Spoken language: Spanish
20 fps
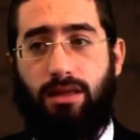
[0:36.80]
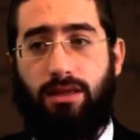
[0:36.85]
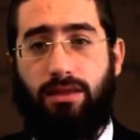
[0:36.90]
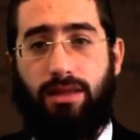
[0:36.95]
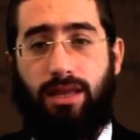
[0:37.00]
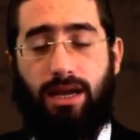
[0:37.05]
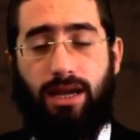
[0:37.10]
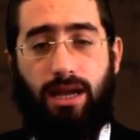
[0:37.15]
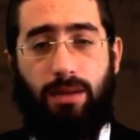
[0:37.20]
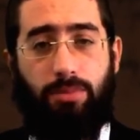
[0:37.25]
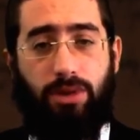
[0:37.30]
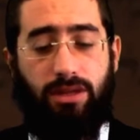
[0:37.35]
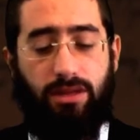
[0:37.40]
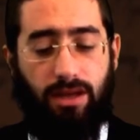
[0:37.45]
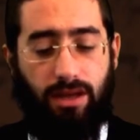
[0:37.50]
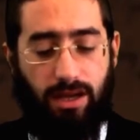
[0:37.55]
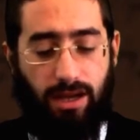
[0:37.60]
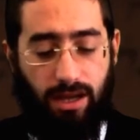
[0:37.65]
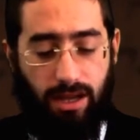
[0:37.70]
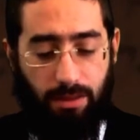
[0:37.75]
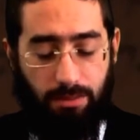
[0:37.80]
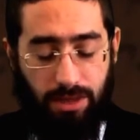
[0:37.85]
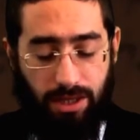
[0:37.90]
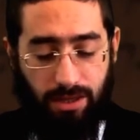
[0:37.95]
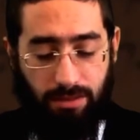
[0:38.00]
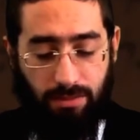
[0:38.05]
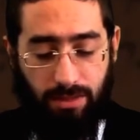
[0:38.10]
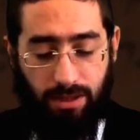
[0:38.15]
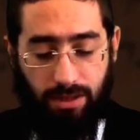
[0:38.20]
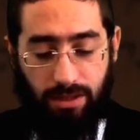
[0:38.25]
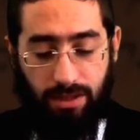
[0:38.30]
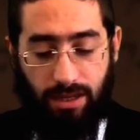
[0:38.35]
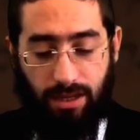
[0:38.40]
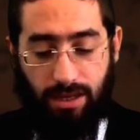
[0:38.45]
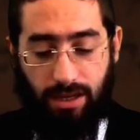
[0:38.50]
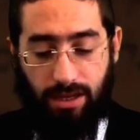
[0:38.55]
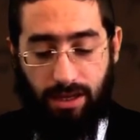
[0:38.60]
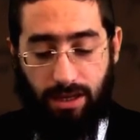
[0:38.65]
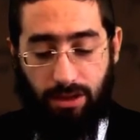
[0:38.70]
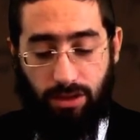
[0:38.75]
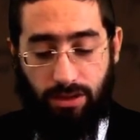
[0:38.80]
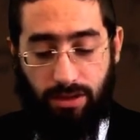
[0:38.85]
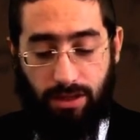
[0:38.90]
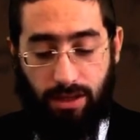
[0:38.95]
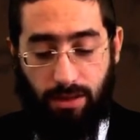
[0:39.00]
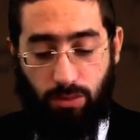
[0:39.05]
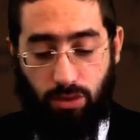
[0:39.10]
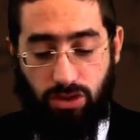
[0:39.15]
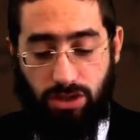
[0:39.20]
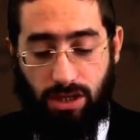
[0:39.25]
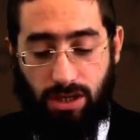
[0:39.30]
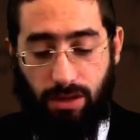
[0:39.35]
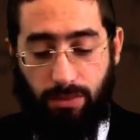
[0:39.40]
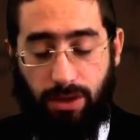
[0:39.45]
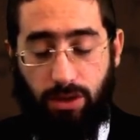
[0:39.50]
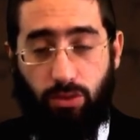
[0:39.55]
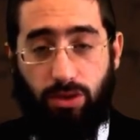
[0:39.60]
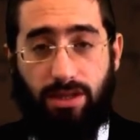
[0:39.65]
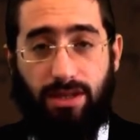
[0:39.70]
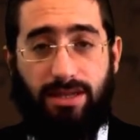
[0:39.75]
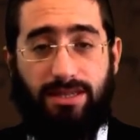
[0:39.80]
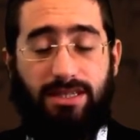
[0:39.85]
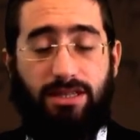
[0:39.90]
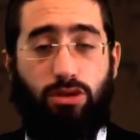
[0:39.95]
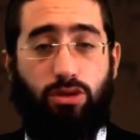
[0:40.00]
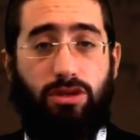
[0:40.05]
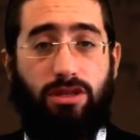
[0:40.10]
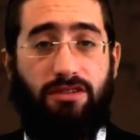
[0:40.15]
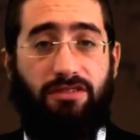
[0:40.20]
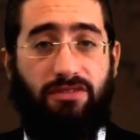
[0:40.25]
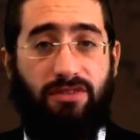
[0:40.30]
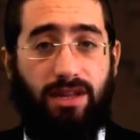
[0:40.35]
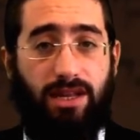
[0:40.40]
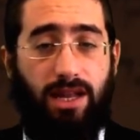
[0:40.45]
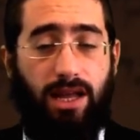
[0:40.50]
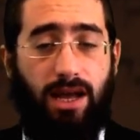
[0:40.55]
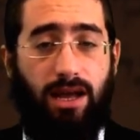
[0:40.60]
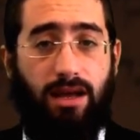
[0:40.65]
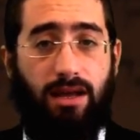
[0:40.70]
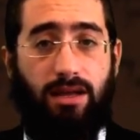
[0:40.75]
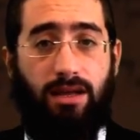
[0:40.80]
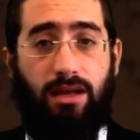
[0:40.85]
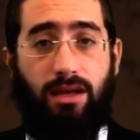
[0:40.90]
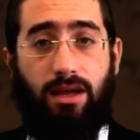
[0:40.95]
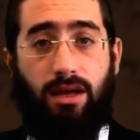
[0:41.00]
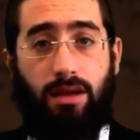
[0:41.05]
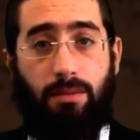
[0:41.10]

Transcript: De acá aprenden Jajamim de que, de que Moshe Rabino estaba haciendo tefilá